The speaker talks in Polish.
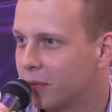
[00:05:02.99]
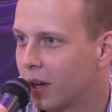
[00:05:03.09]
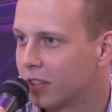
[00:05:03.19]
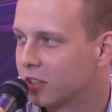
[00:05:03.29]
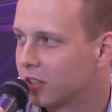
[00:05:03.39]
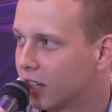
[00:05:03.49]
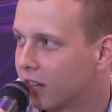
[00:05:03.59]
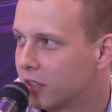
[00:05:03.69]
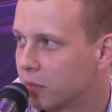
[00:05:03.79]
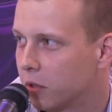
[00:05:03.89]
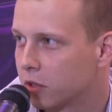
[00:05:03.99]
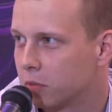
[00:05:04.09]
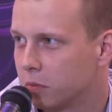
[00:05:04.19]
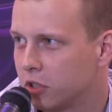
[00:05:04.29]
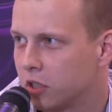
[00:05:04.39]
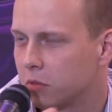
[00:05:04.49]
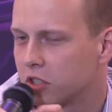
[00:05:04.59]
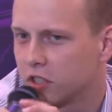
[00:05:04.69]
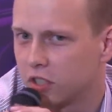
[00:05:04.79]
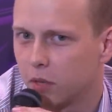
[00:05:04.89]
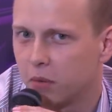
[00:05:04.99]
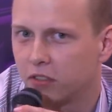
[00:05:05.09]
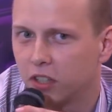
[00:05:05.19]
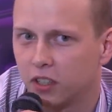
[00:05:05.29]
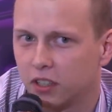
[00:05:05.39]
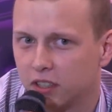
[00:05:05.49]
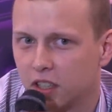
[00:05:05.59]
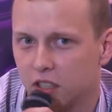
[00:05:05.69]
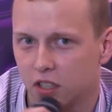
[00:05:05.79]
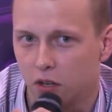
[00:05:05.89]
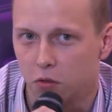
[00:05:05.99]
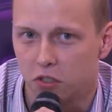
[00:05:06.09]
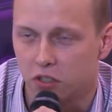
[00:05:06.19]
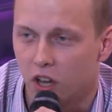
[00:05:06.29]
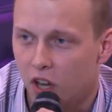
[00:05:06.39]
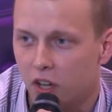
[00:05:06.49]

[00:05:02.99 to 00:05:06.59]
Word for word: w bardzo ciekawy sposób i że można się naprawdę na tych stażach nauczyć.